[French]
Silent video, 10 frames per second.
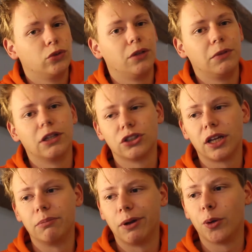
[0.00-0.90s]
dû déménager
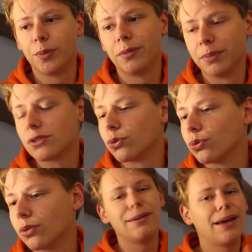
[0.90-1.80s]
avec ma copine parce que
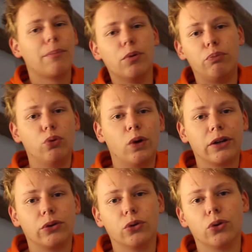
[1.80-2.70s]
est un peu plus
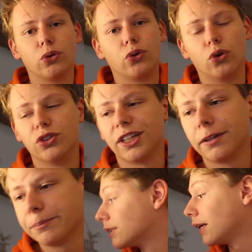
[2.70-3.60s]
loin que, que
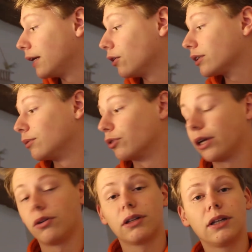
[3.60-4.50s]
Lausanne. Ça d'ailleurs, c'est mon
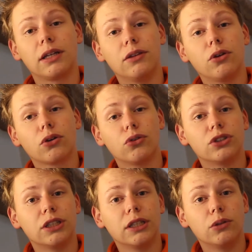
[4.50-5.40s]
calendrier Kinder que
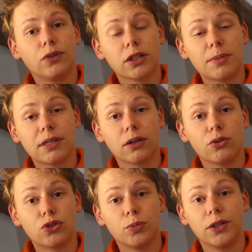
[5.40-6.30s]
j'ai ouvert ce matin
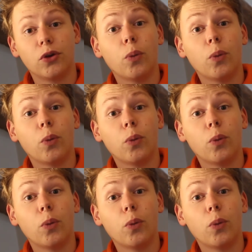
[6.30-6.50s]
que j'ai oublié de